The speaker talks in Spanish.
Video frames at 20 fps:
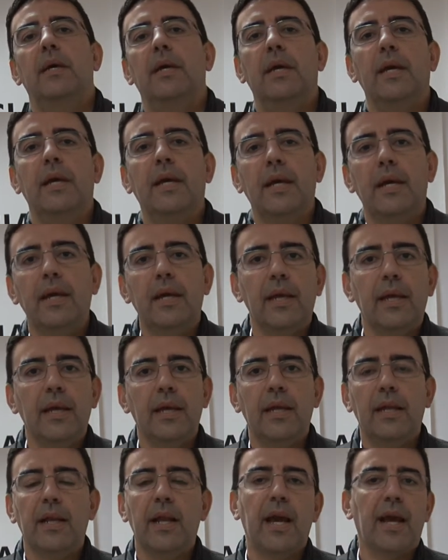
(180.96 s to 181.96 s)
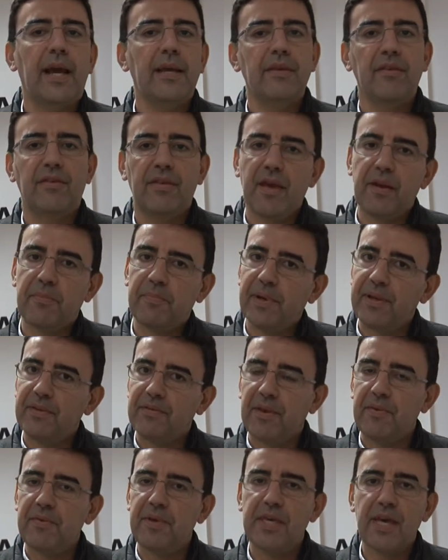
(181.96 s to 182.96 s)
en eh, la calle Sierpe en
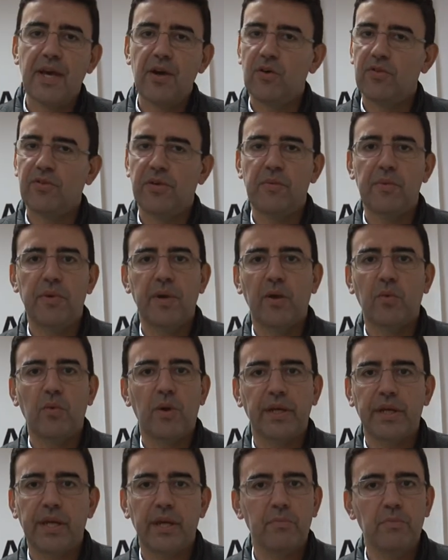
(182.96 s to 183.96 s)
Sevilla o si viven en cualquier